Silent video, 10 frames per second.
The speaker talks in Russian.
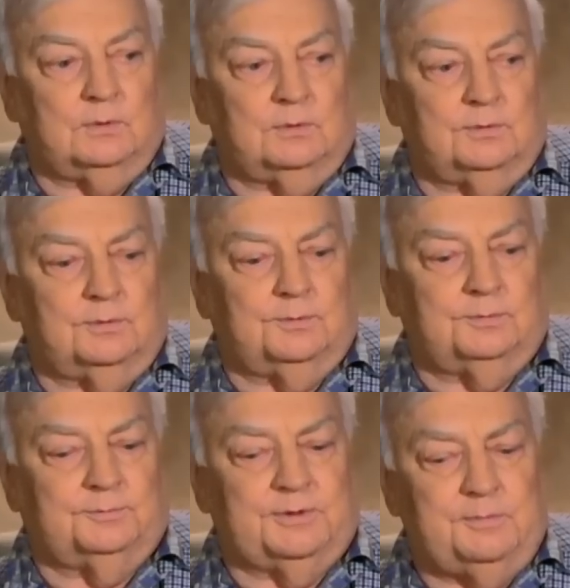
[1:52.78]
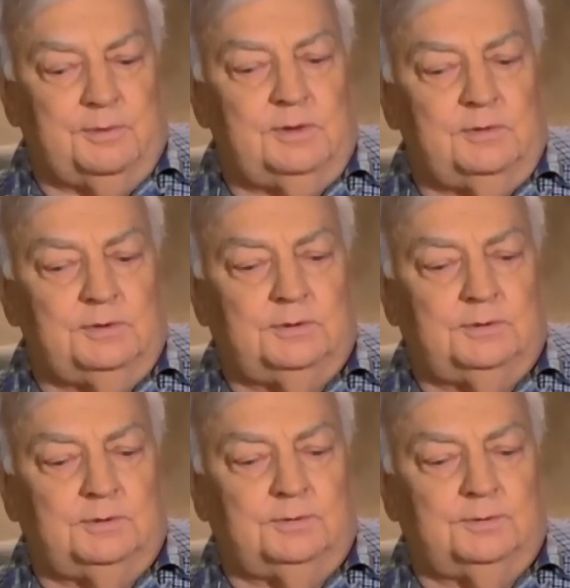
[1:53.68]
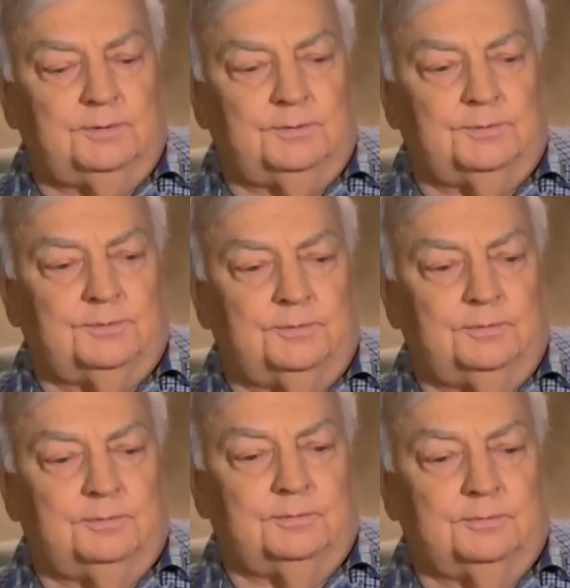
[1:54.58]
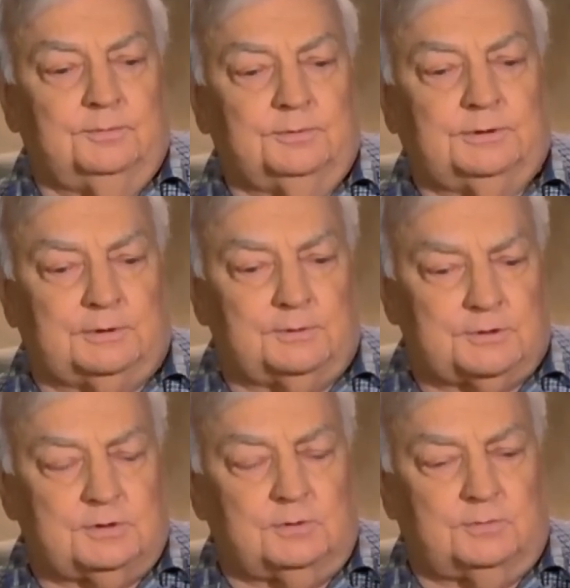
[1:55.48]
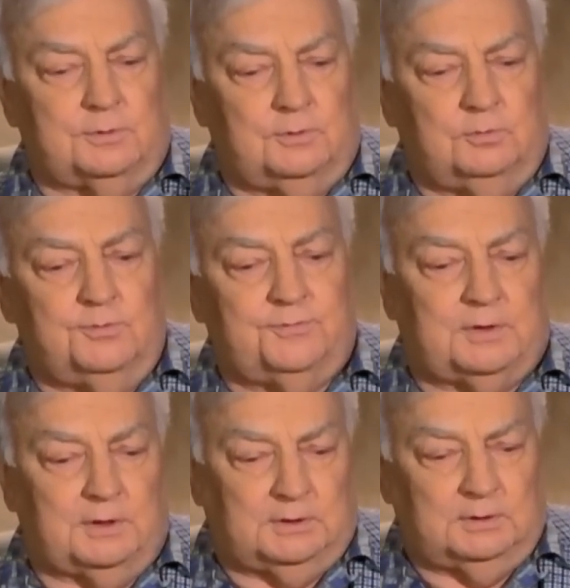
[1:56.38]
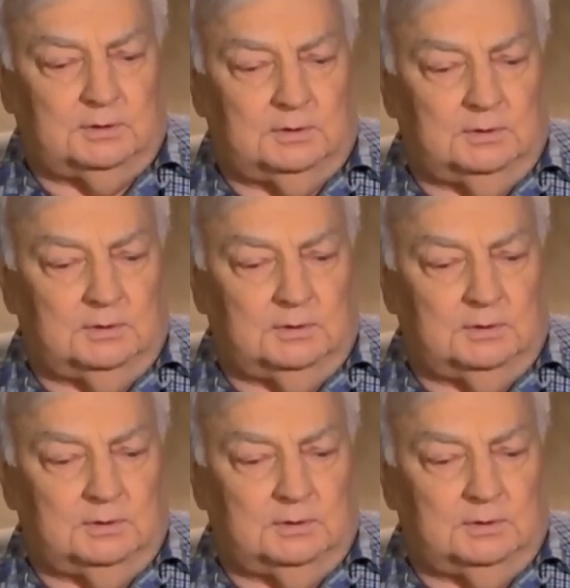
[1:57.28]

э, понимаю э, вот это вот слово «любовь» как